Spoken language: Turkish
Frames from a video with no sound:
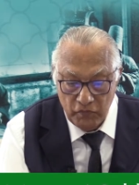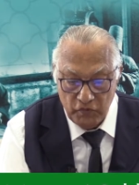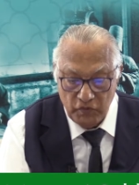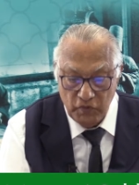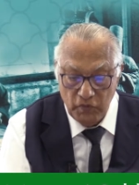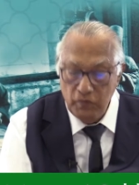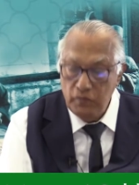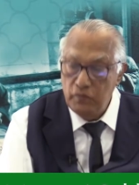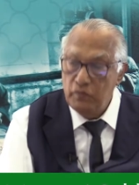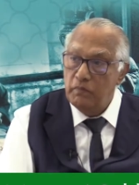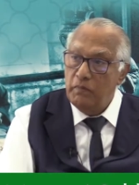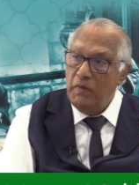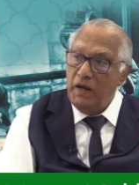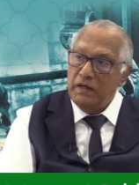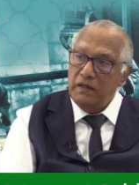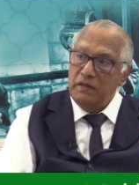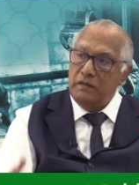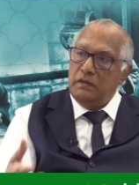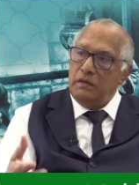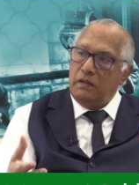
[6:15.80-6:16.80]
Du,
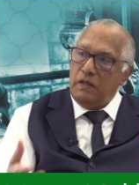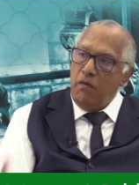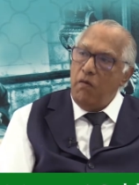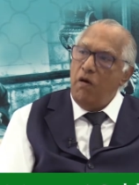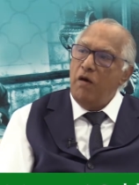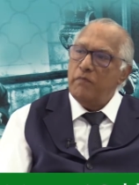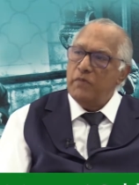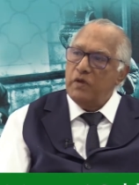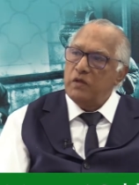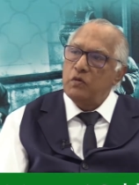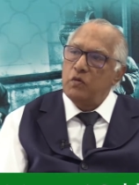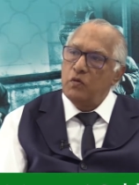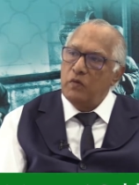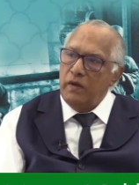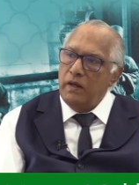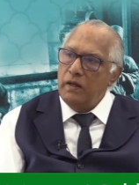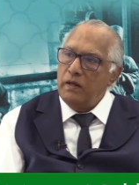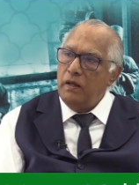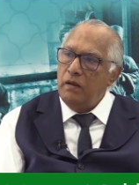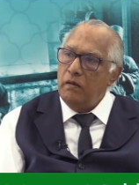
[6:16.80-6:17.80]
bakın devam ediyor
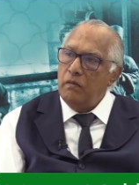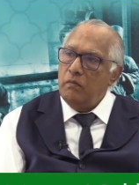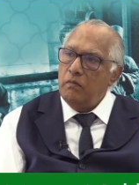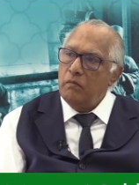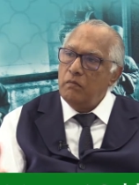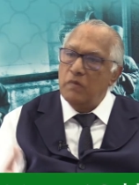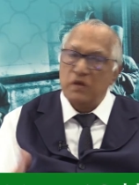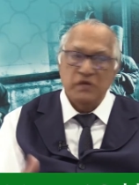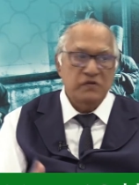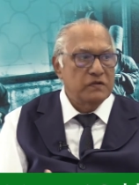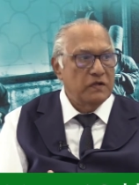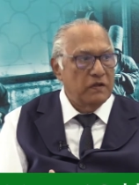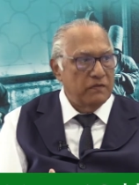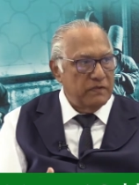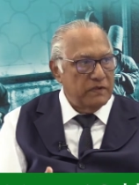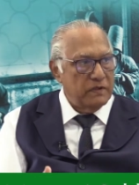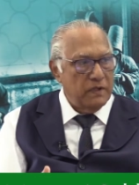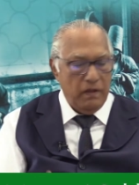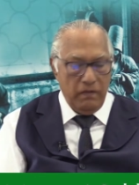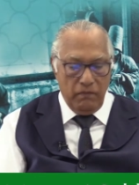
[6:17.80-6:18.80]
gene
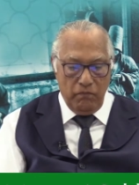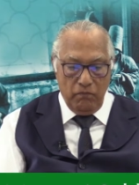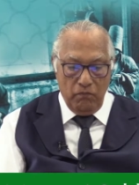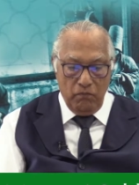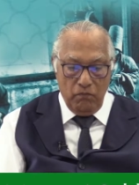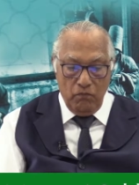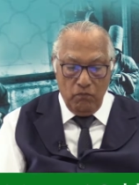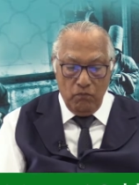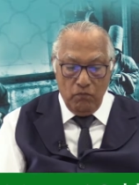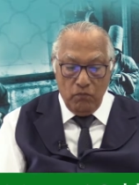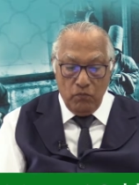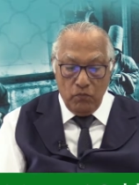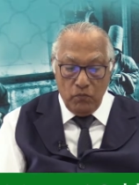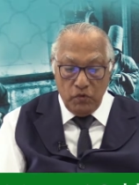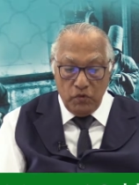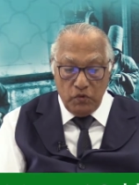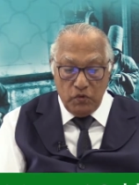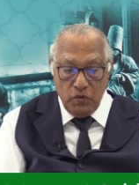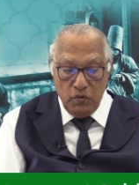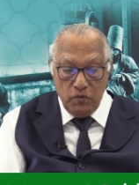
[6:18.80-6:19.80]
Mesnevi'de.
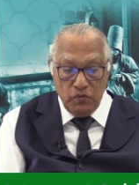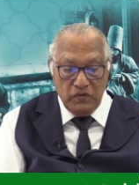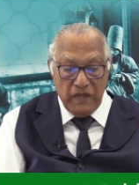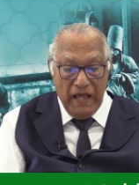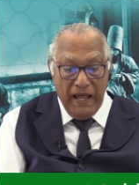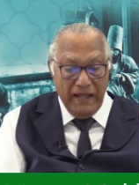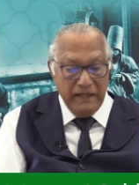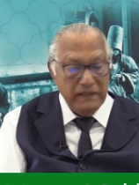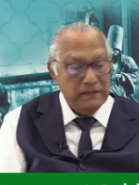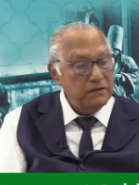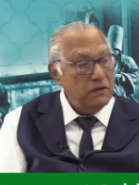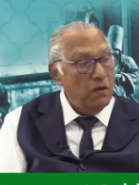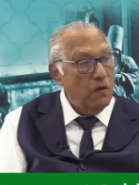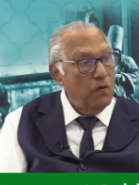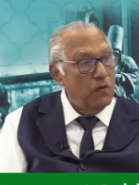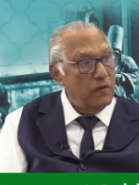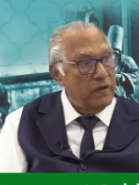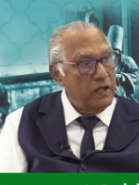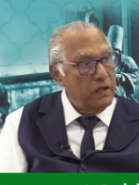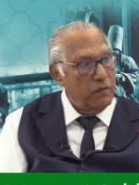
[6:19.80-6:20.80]
Du dahan
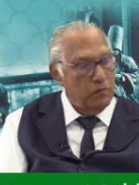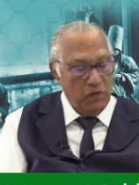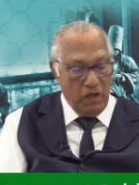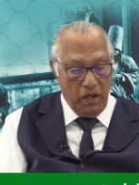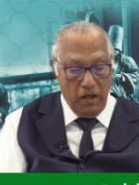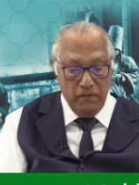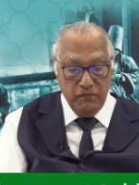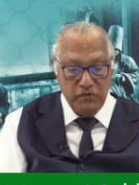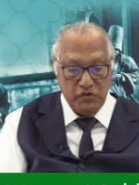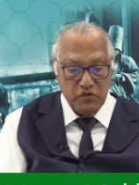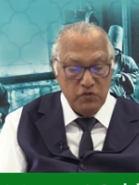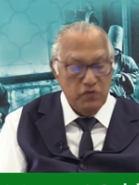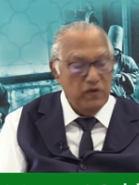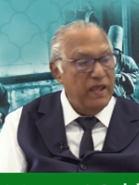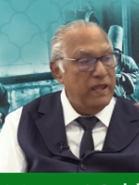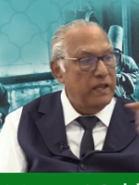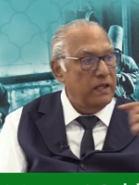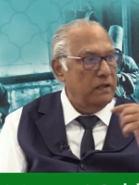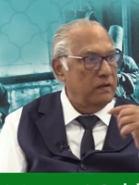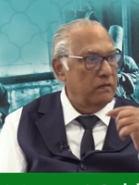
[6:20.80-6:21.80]
davreyim hem
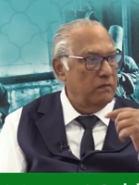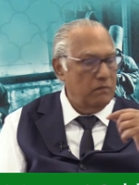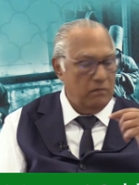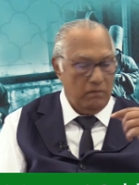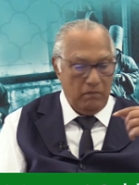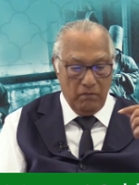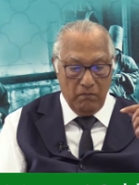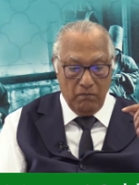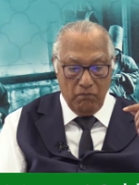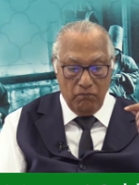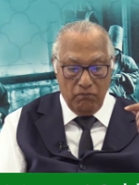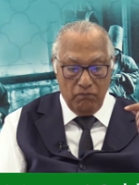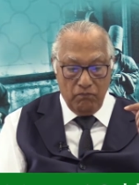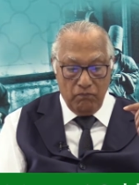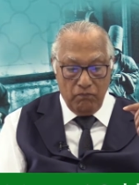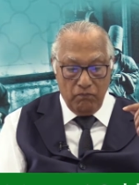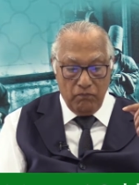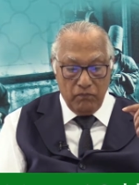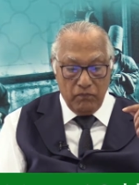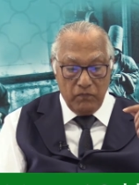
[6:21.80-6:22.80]
çüney.
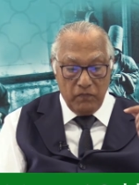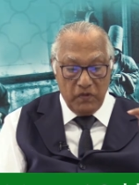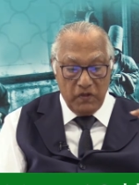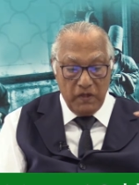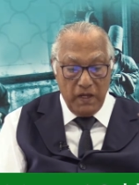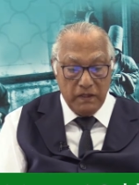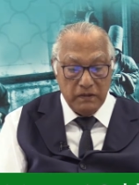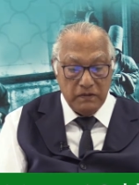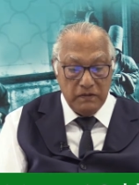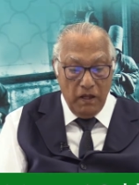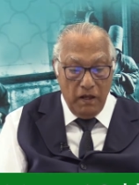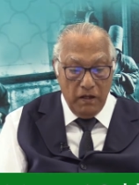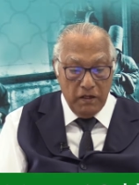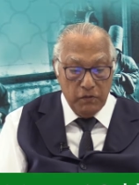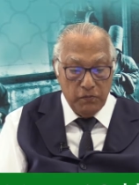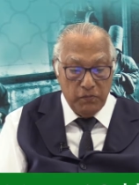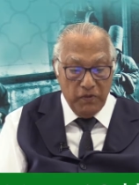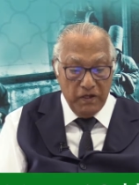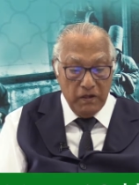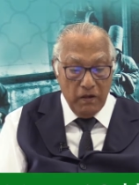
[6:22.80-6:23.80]
Yek
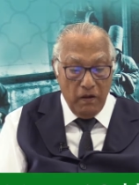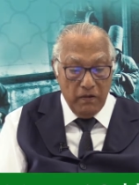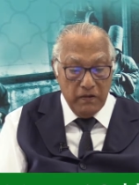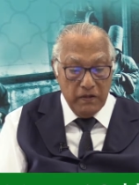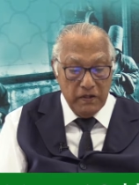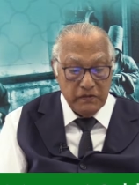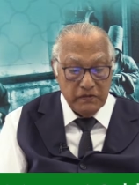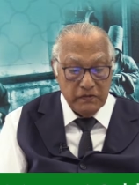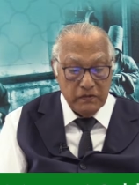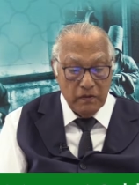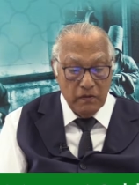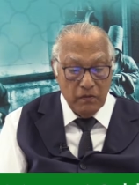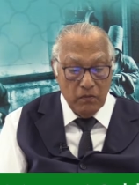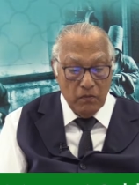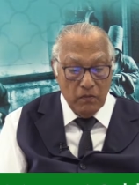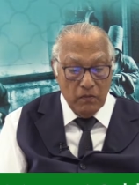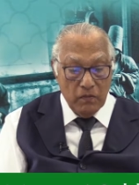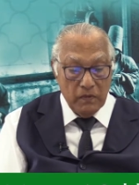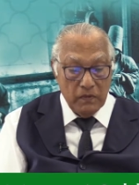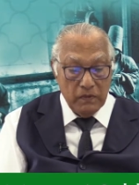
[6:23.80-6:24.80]
dahan pinhan est,
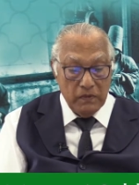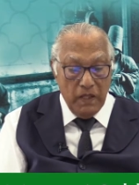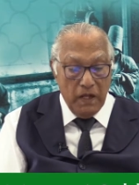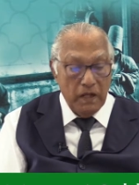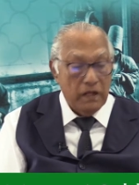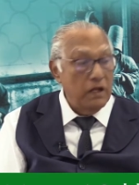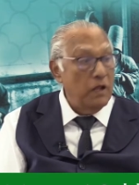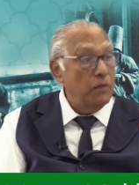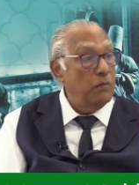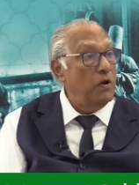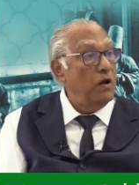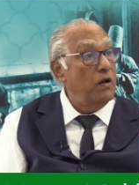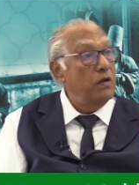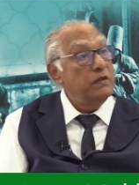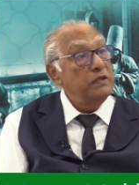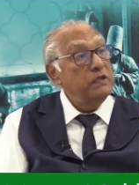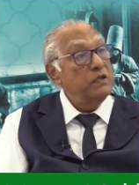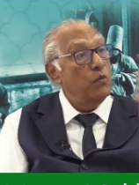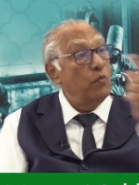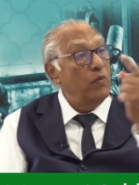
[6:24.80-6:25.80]
Derlem
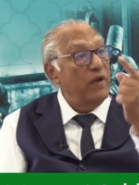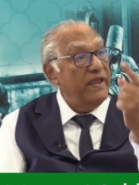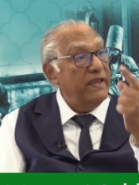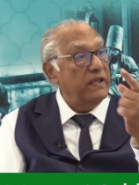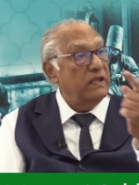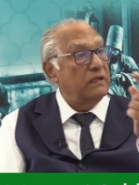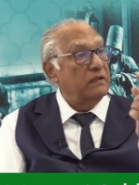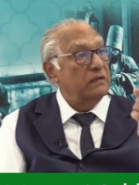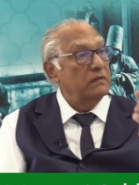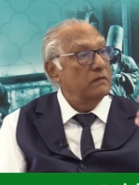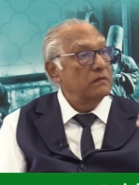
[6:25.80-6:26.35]
highway.